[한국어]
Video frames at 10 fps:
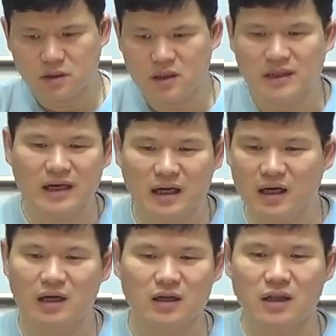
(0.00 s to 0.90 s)

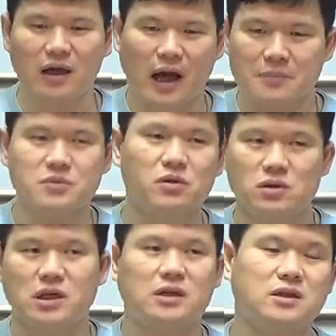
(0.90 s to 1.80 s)
인간의
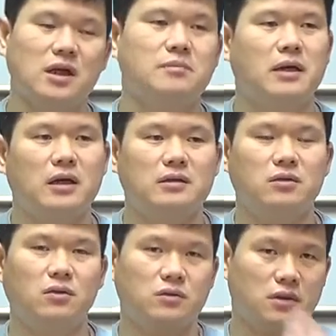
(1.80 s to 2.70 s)
감성을 자극할 만한
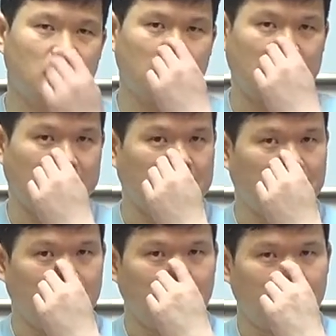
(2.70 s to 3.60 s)
이런 것들이
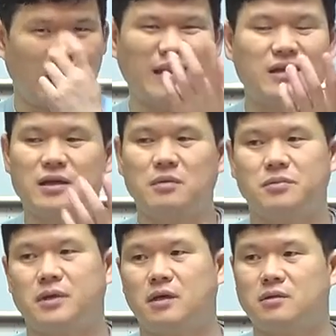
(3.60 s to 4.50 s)
많아
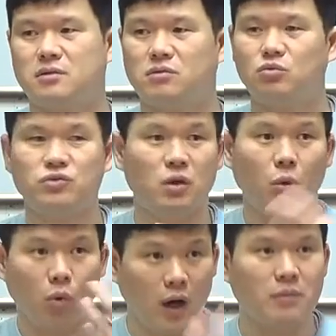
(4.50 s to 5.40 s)
생각보다 그래서 우리의
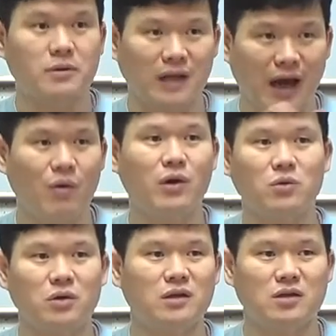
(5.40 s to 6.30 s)
오감을 다
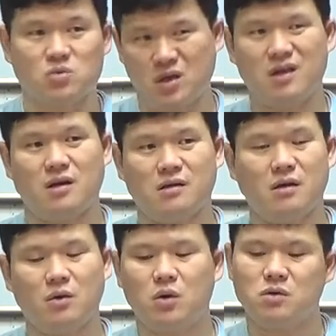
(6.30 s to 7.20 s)
활용을 한다 최대한
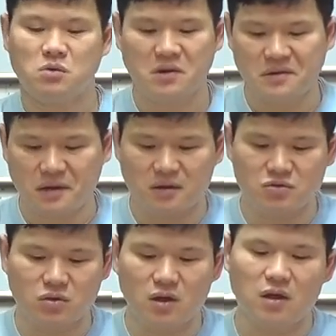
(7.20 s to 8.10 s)
활용을 한다. 그
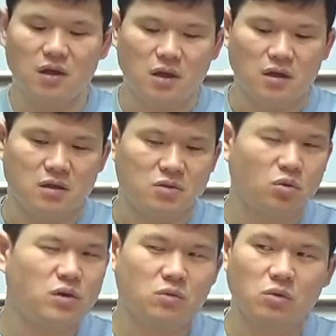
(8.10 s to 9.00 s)
중에 이
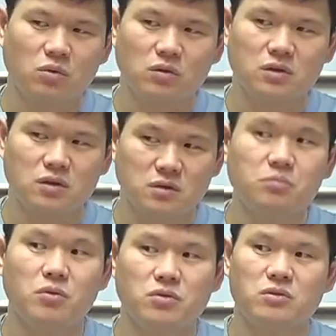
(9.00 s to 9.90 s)
소리도 큰
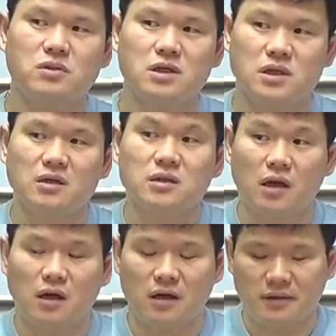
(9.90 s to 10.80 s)
포션을
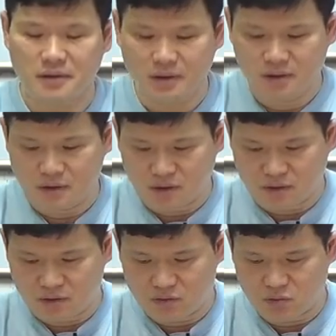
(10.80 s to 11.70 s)
차지하니까 어,
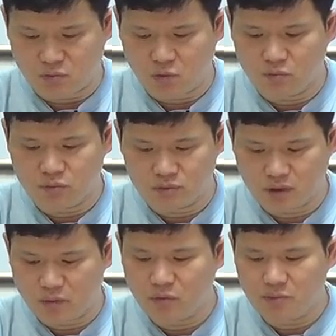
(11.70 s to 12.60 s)
좀 공부는
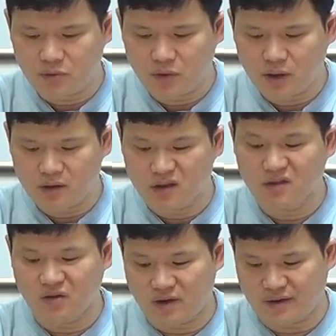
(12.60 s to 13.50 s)
해볼 필요가
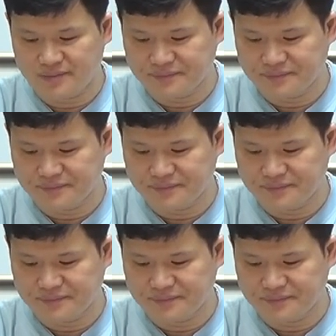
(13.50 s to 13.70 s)
있는 거야.